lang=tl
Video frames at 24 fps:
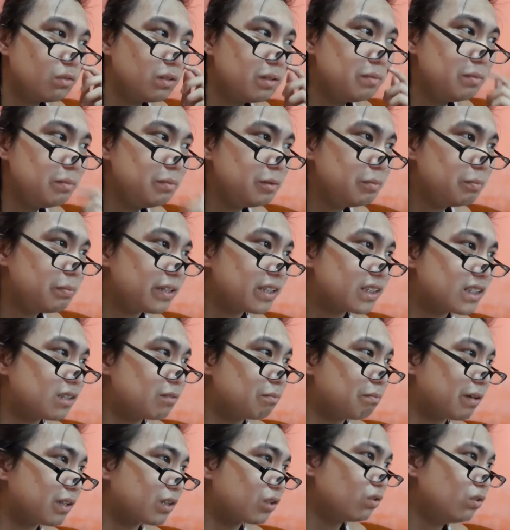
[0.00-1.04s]
Paano BPS lang
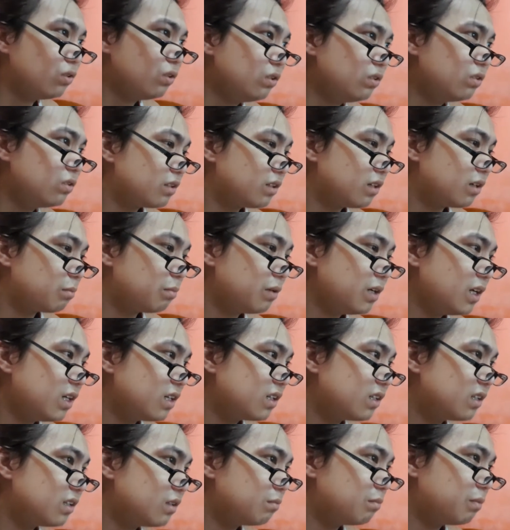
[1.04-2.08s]
pa to? Pa,
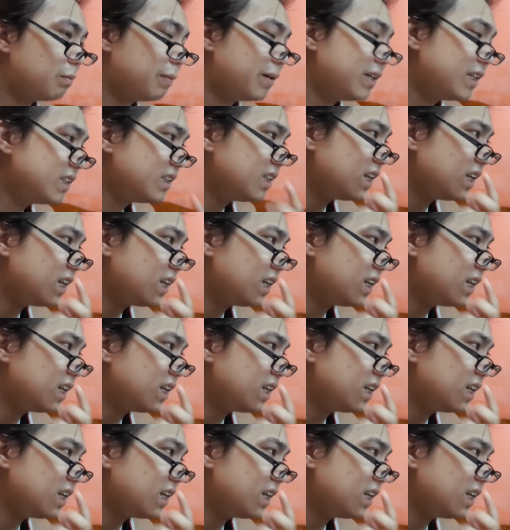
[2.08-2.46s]
papalit